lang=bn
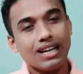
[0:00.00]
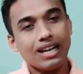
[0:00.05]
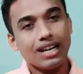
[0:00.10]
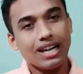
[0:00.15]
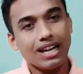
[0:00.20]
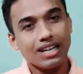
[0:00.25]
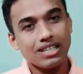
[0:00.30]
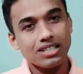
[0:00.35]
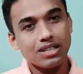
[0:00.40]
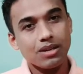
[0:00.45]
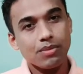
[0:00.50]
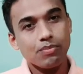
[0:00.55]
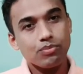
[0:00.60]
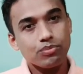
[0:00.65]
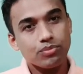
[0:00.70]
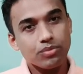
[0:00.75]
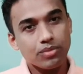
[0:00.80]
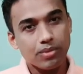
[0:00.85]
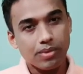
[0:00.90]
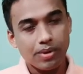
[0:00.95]
একটা
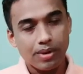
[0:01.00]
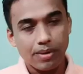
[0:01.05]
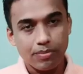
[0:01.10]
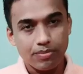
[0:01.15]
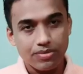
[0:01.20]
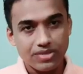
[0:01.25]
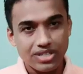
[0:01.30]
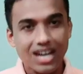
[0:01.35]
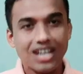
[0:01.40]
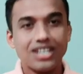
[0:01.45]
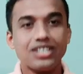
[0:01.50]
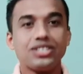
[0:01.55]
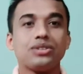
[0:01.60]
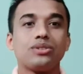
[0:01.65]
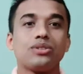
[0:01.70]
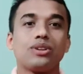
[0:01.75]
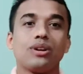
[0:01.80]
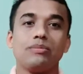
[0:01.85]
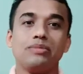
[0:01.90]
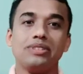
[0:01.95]
চার্জ যেন
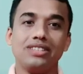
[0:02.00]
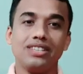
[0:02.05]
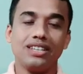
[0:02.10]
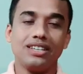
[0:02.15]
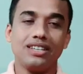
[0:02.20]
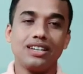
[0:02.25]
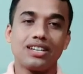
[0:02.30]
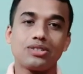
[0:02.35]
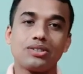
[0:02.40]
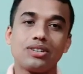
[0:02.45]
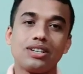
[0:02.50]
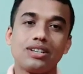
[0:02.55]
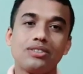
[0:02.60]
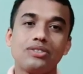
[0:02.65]
আমি দিই আসলে